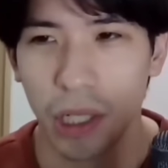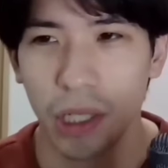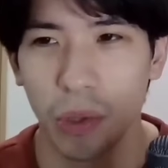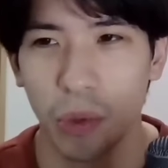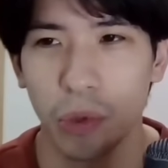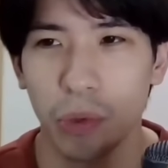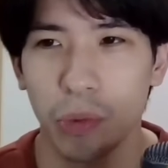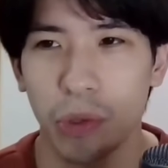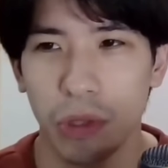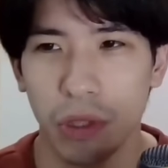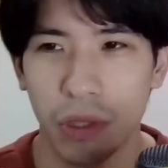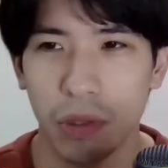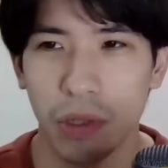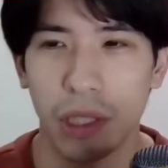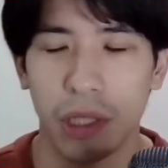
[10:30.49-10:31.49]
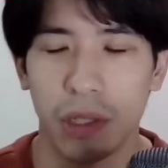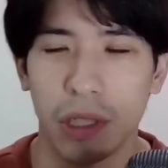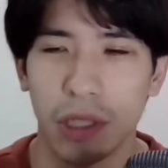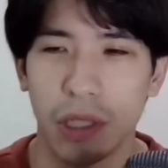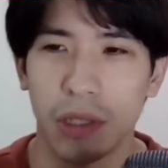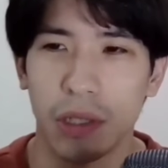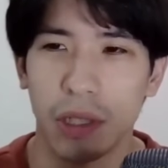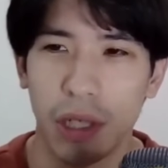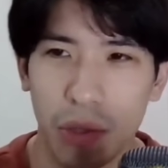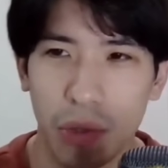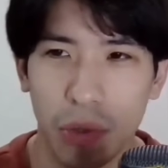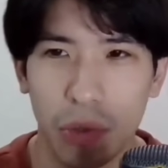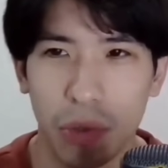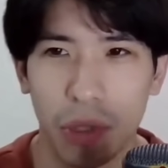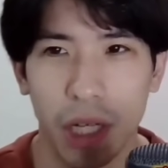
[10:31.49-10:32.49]
ありオフボールスクリーンなわけじゃん
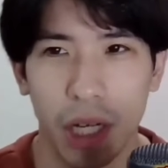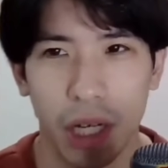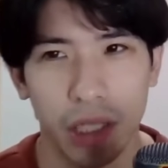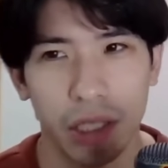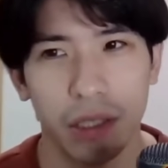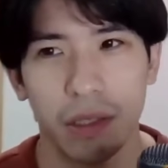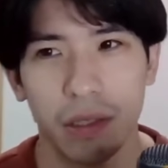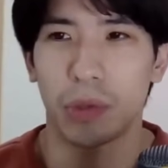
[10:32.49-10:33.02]
ハンドオフであり